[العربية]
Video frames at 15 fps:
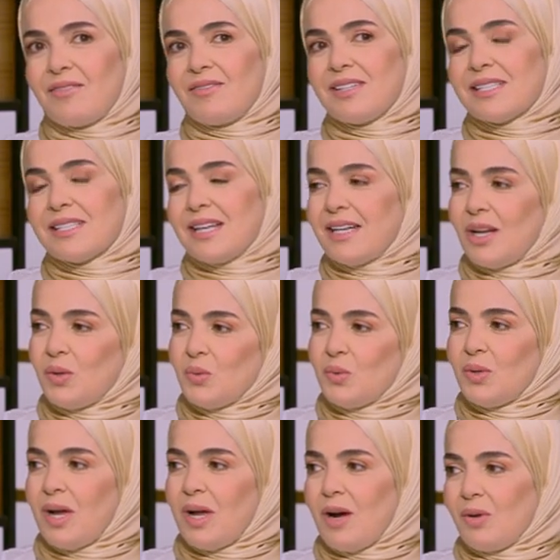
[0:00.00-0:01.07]
في السنه
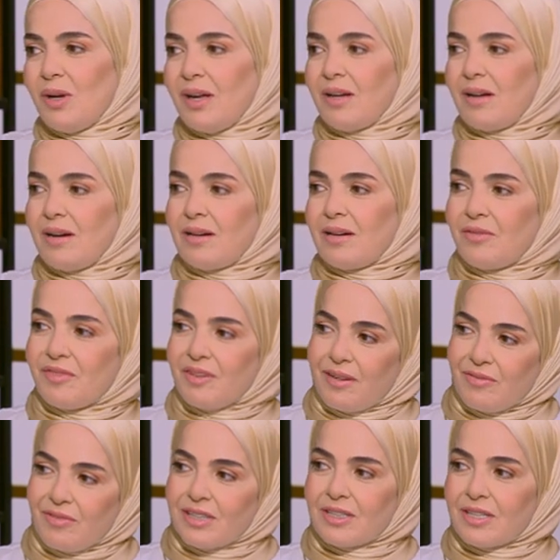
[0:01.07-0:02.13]
الاولى او العلاقه في
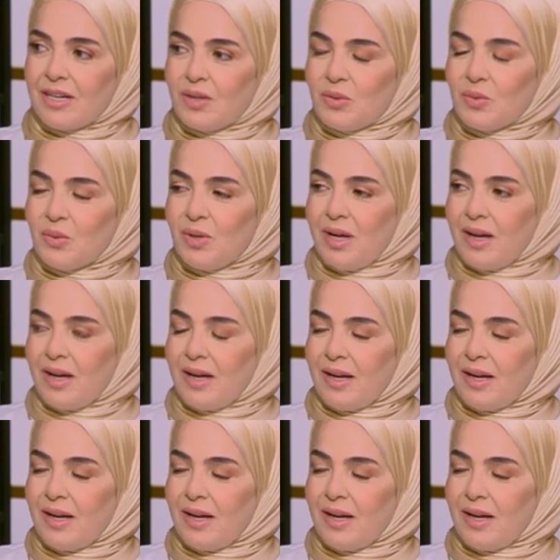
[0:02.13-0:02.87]
الفتره عشان بيبقى الاولى عشان لسه